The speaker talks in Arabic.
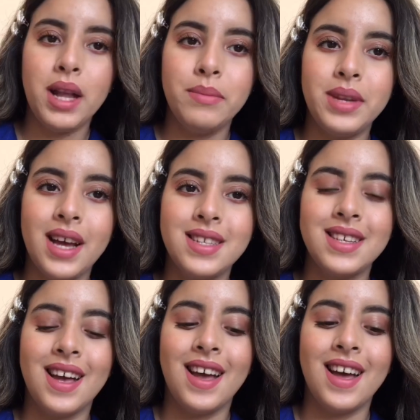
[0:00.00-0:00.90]
البنات
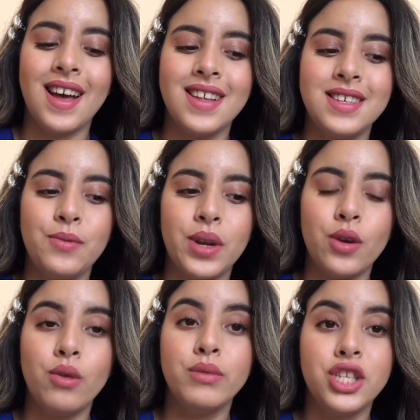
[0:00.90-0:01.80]
آه غادي
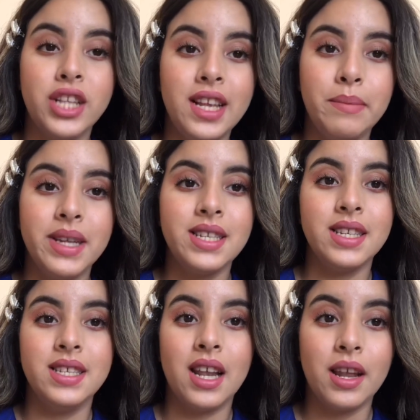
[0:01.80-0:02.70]
نوريكم جليلبات
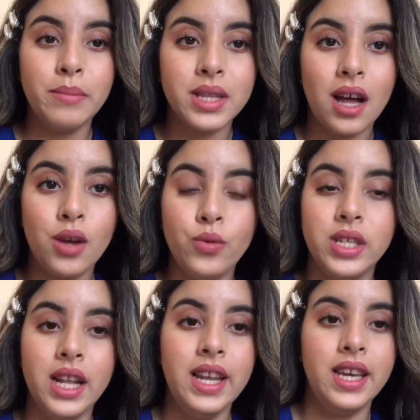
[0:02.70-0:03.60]
ديال رمضان
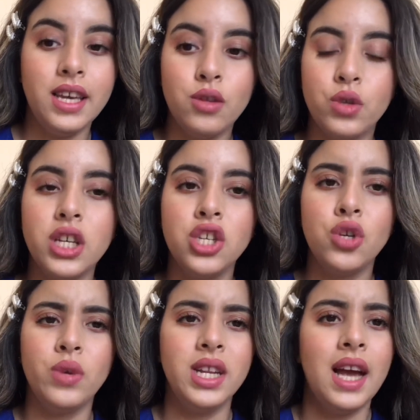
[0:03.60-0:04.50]
وديال العيد وداكشي
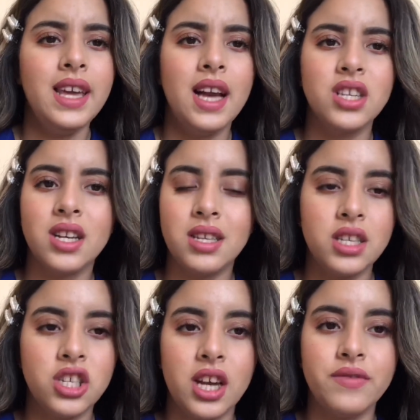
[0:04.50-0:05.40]
الشيء اي حاجه
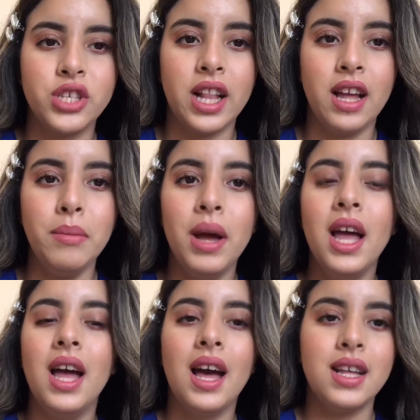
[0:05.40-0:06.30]
غتحتاجيها في الجلالب
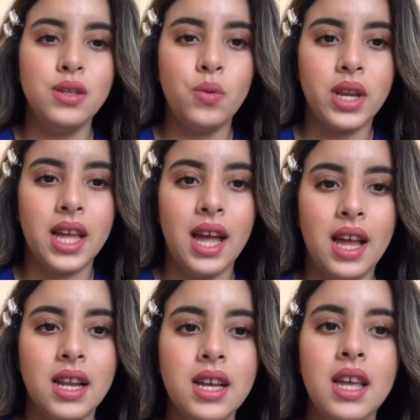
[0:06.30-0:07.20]
غادي
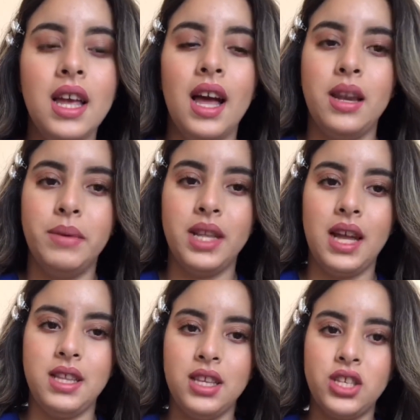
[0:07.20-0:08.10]
نوريها لك انا بعدا
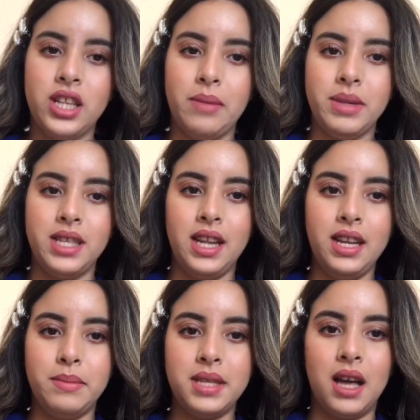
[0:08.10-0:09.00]
هذه هي الجلابه ديالي
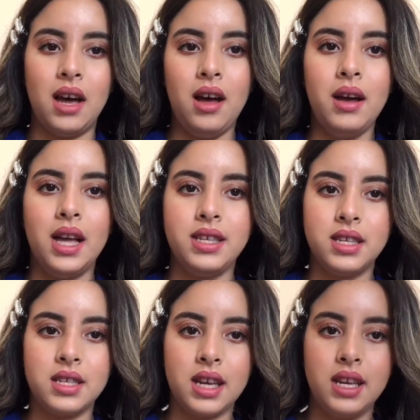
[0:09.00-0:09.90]
لابساها هذه
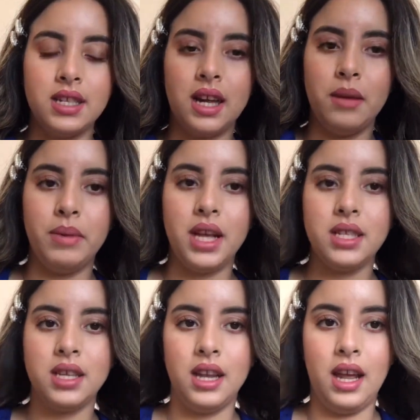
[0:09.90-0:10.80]
كنت خيطها البنات
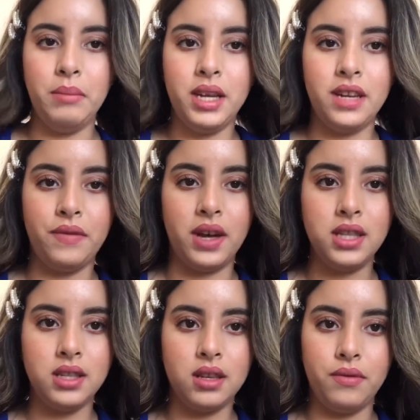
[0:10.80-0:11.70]
العام اللي فات
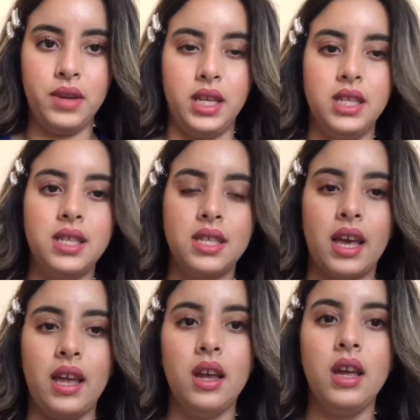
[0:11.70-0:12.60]
في العيد الصغير